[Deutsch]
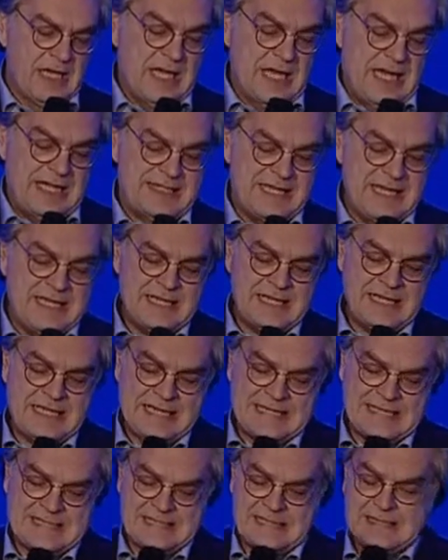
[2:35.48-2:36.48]
Als
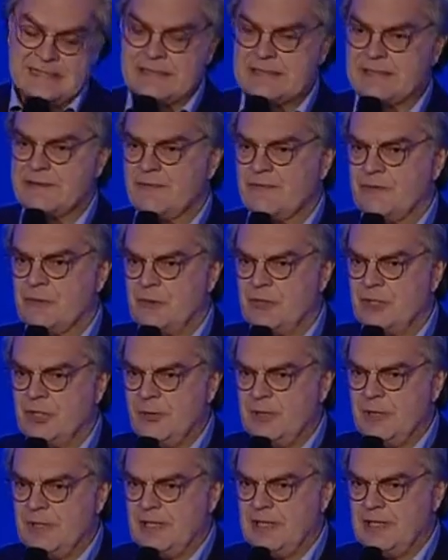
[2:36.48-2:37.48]
erstes freue ich
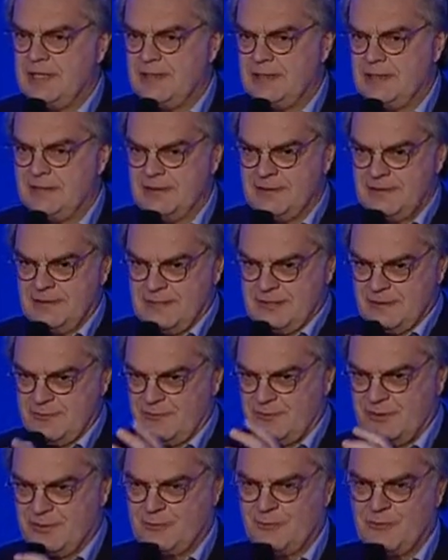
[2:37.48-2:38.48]
mich dass
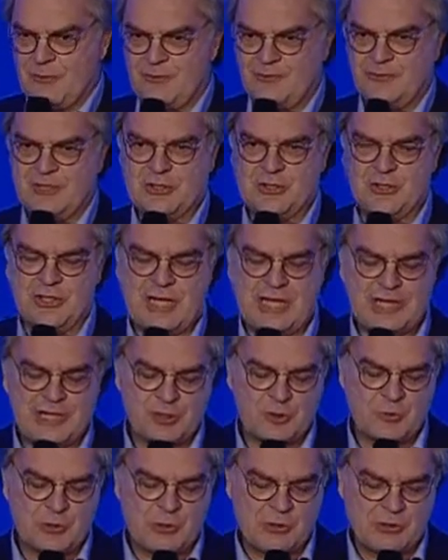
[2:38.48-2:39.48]
Fritz Wolf, der schon
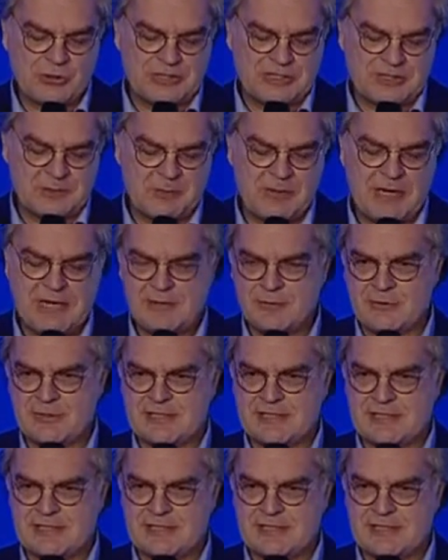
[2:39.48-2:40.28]
angesprochen ist, bei uns